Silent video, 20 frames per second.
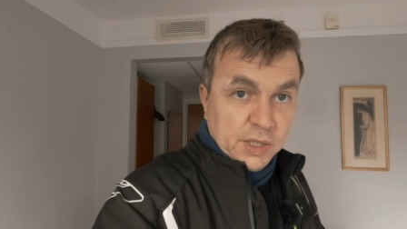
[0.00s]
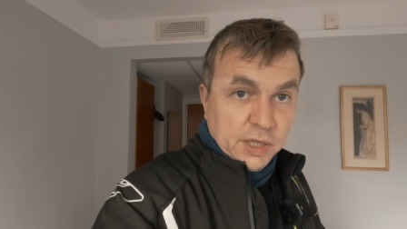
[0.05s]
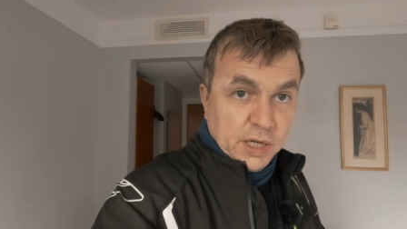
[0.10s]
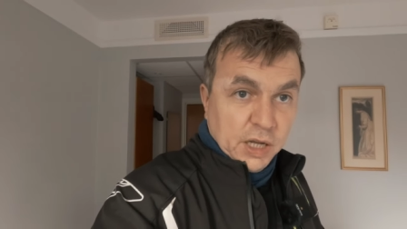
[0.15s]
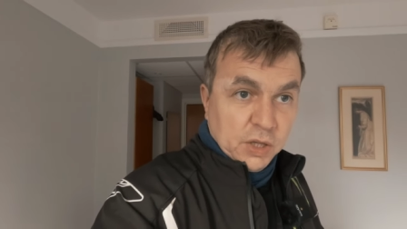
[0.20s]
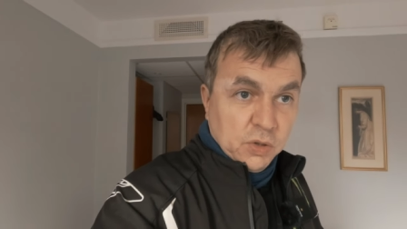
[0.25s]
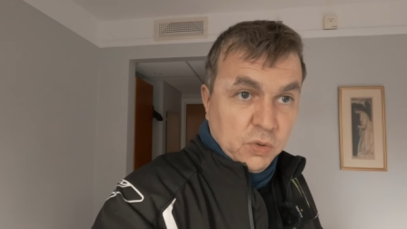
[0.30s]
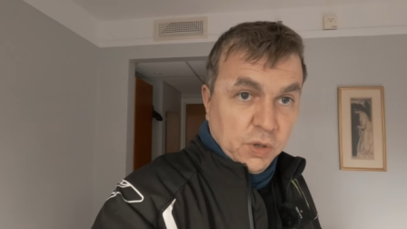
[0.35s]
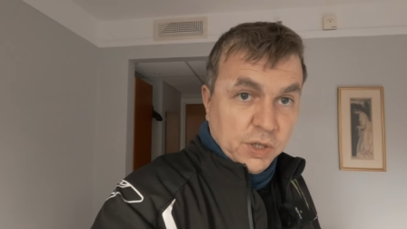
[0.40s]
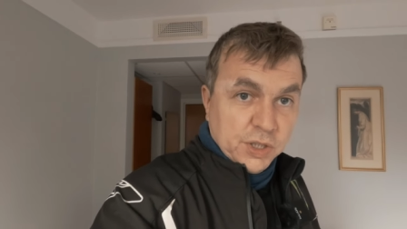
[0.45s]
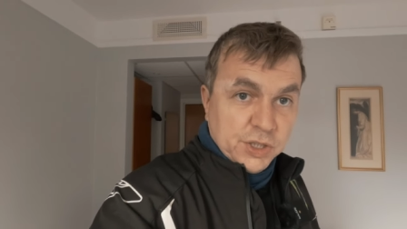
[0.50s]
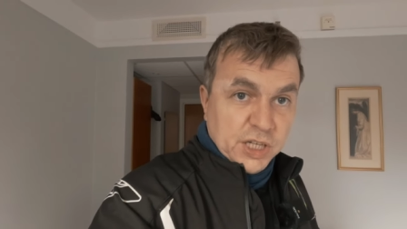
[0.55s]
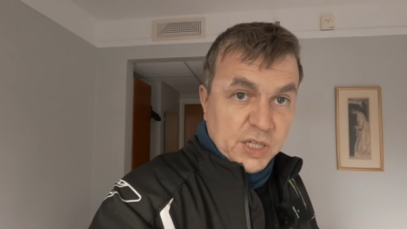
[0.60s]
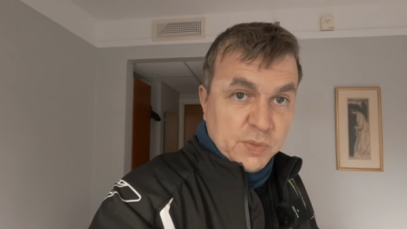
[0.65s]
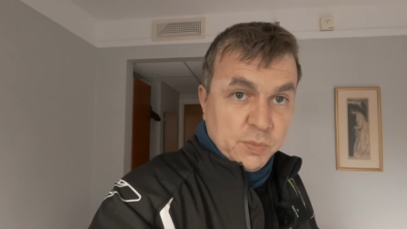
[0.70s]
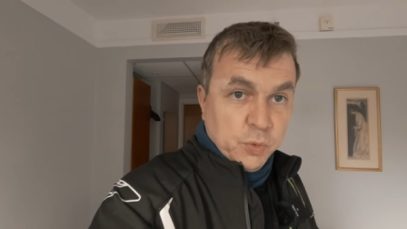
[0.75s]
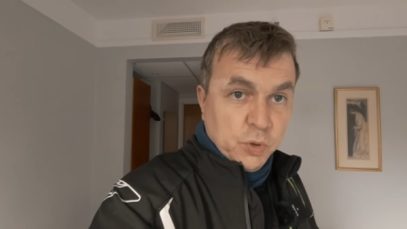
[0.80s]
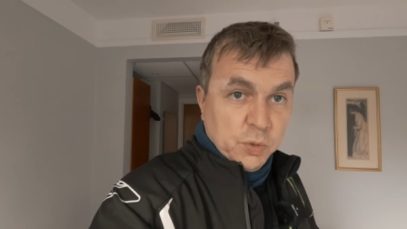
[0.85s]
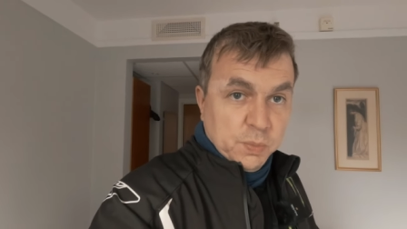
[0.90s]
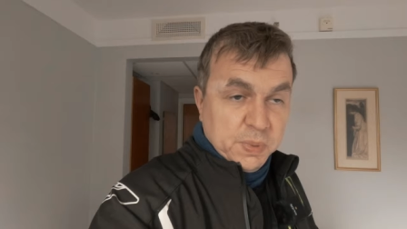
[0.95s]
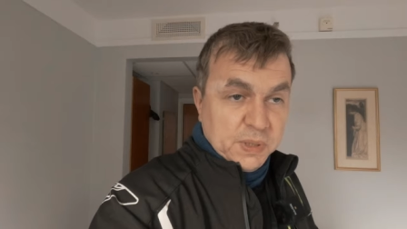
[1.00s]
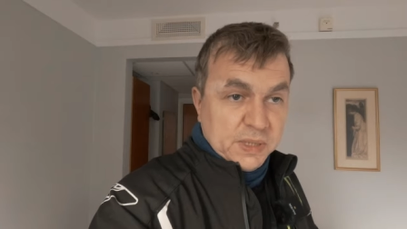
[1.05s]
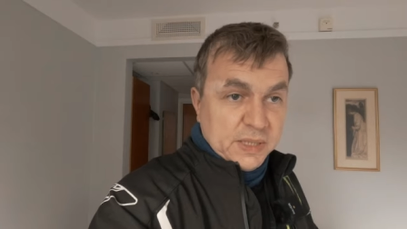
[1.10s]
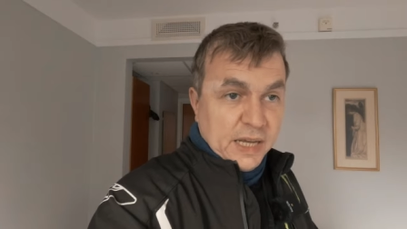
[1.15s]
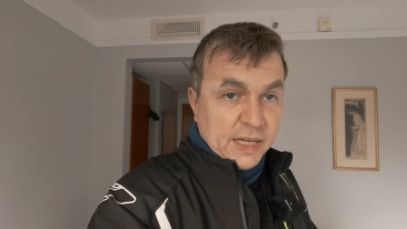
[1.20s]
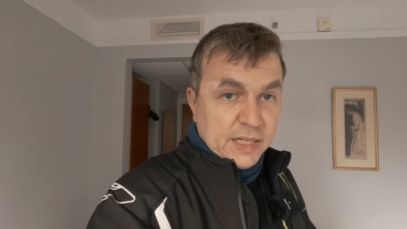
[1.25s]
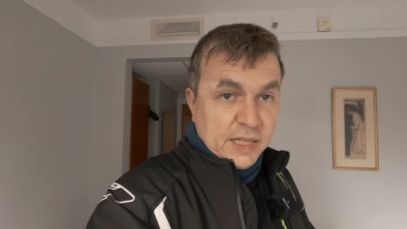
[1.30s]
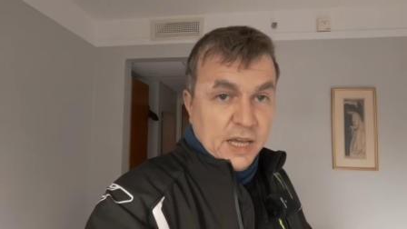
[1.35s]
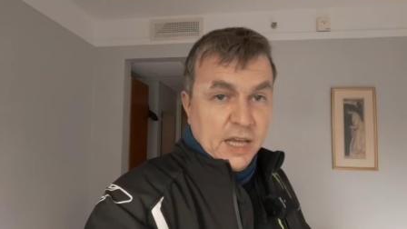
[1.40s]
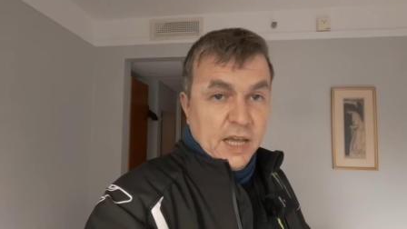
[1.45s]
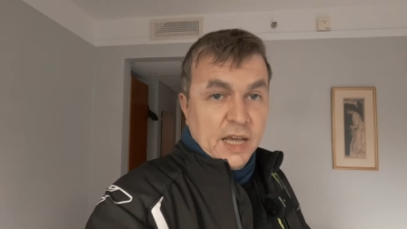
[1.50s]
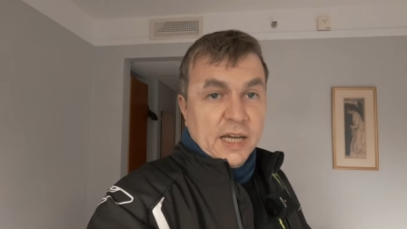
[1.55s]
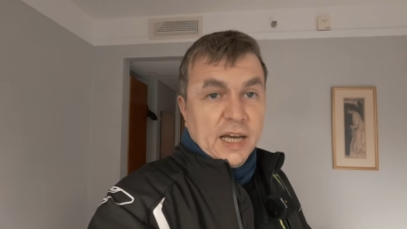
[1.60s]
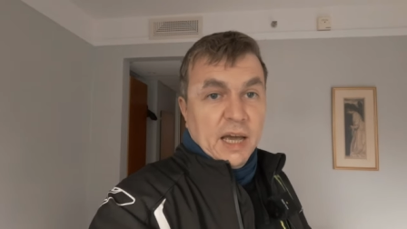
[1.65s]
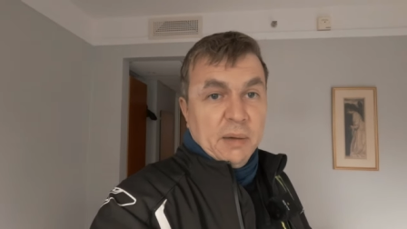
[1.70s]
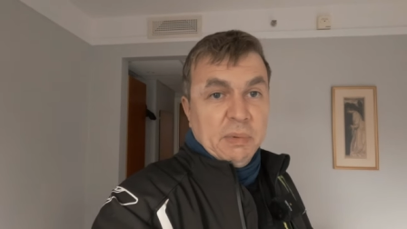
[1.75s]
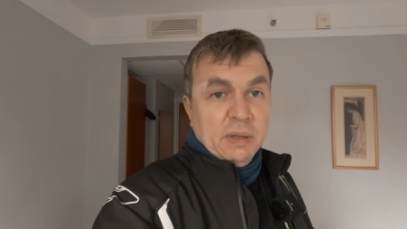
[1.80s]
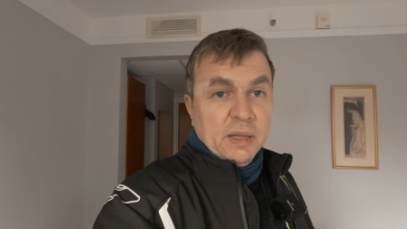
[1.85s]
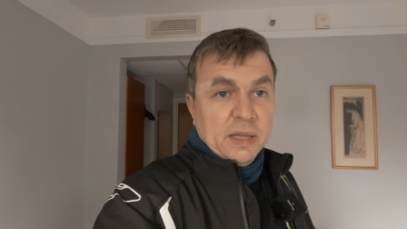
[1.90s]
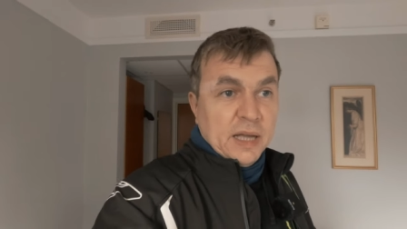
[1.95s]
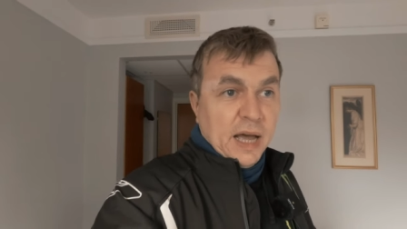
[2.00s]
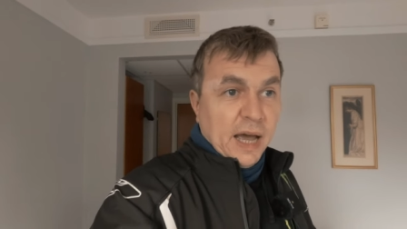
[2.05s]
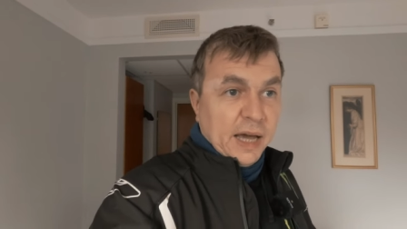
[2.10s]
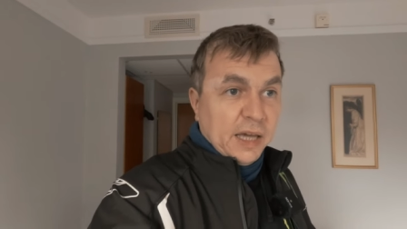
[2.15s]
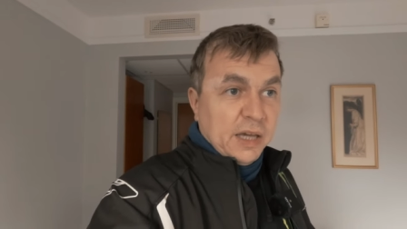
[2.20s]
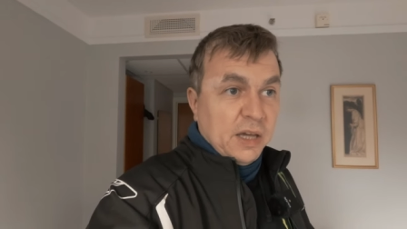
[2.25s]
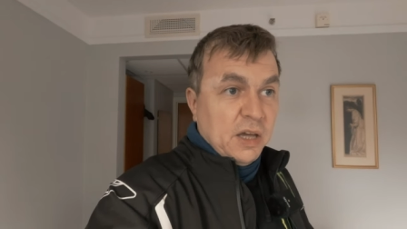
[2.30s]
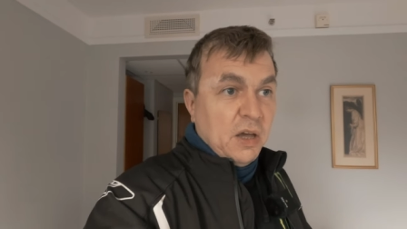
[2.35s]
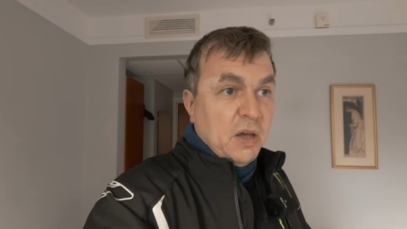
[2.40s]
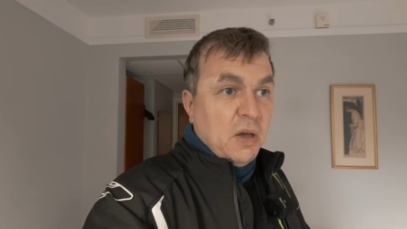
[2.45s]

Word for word: и который сейчас будет писать комментарий,